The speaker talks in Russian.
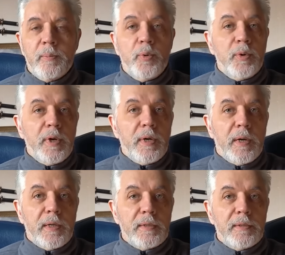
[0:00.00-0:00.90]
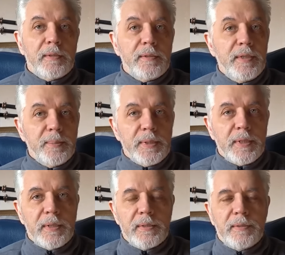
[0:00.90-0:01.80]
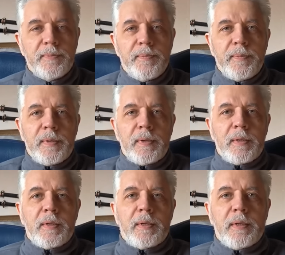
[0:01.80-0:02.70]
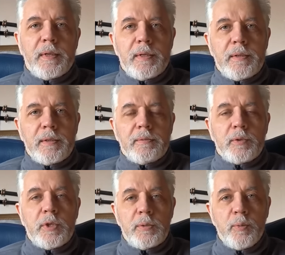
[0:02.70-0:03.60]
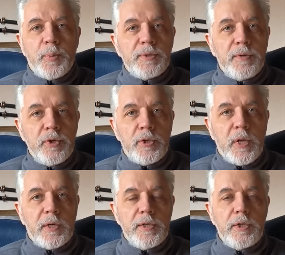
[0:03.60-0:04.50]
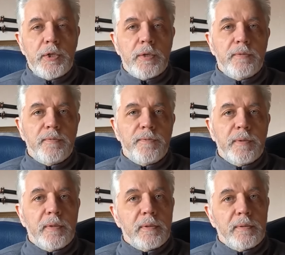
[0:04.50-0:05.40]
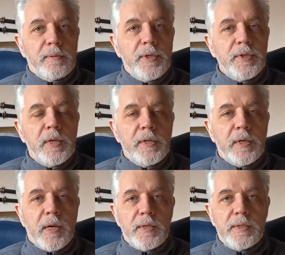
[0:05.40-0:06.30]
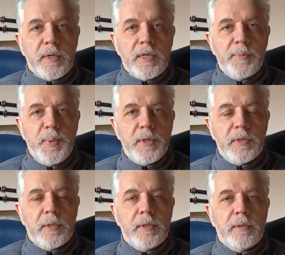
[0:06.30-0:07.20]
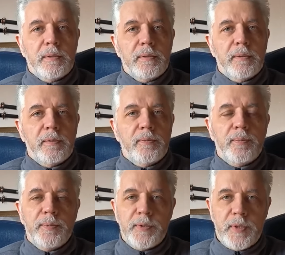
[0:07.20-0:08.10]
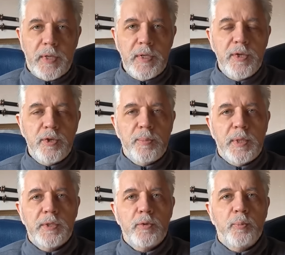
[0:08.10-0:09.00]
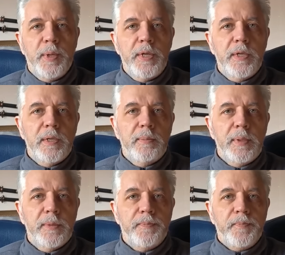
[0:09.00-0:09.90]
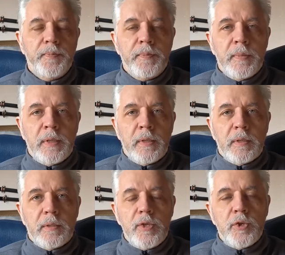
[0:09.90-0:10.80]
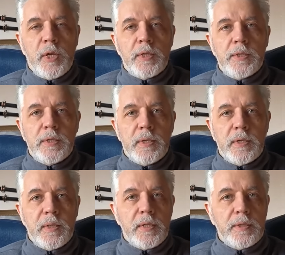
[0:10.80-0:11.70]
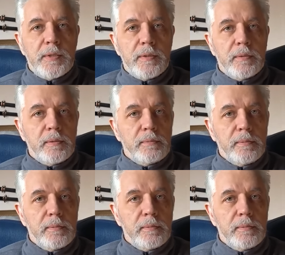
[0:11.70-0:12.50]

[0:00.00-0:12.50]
Бога от демона. И вот этому посвящена книжка в нескольких разных аспектах, э, с различными отступлениями. Начинается она с э,